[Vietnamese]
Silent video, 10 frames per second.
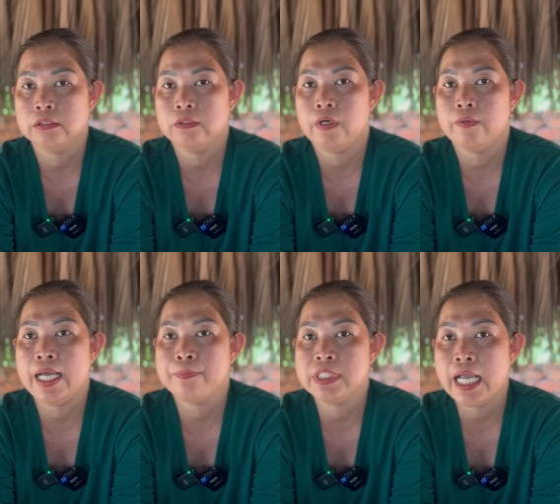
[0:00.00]
và
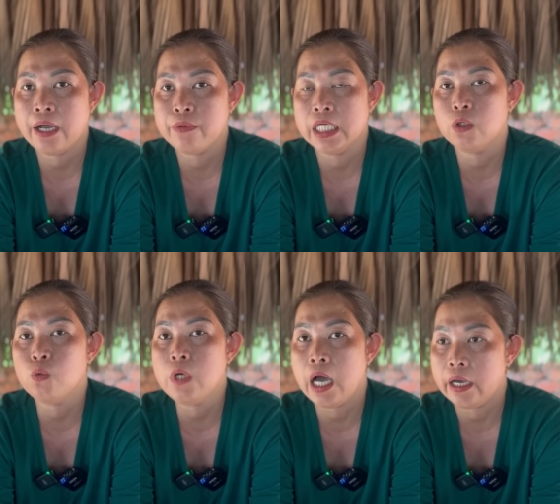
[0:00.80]
làm sao để
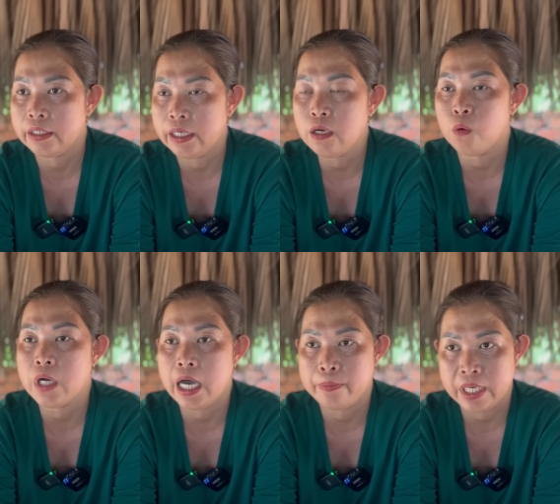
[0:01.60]
cứu đời để độ
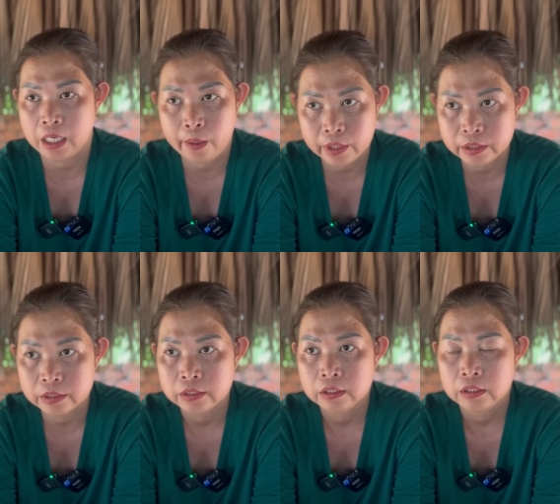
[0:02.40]
đời mà thôi
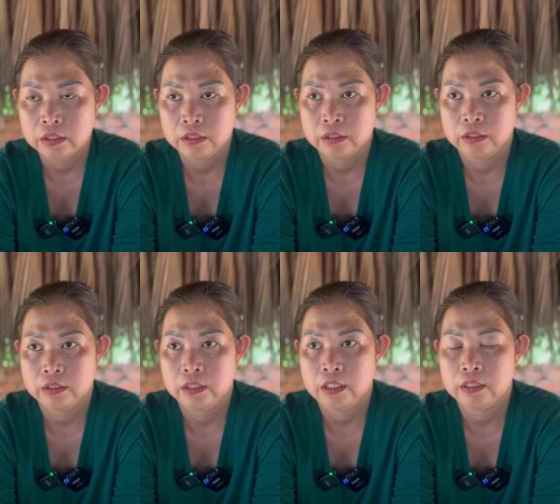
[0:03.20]

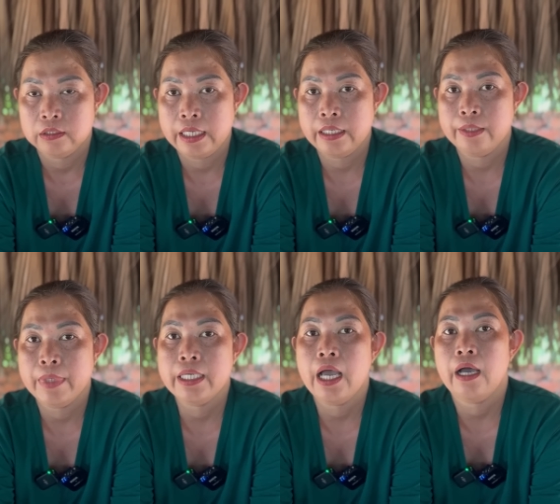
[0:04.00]
tại vì
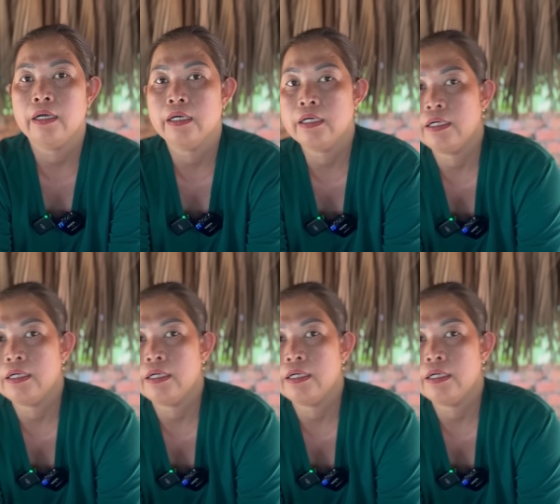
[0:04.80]
bây giờ á,